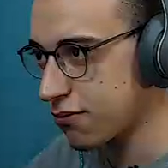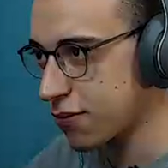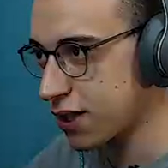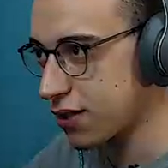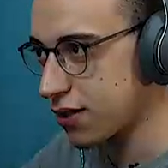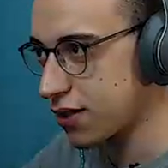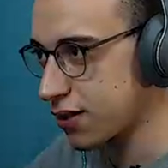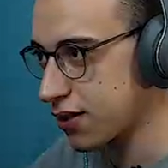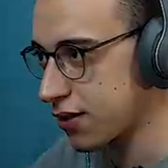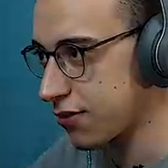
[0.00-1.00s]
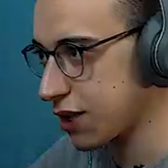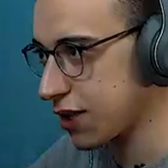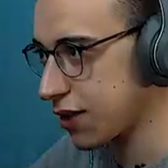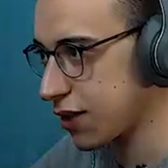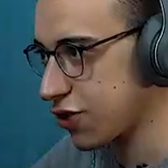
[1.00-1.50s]
ما ما
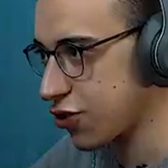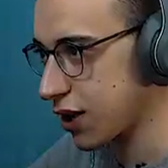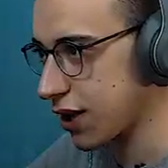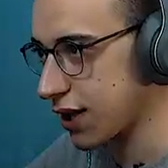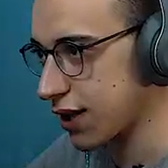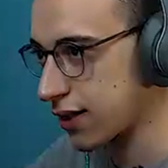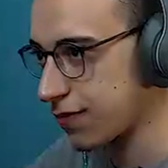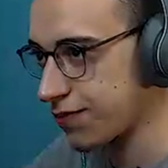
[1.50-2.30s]
ينتهيش ولا اي حاجه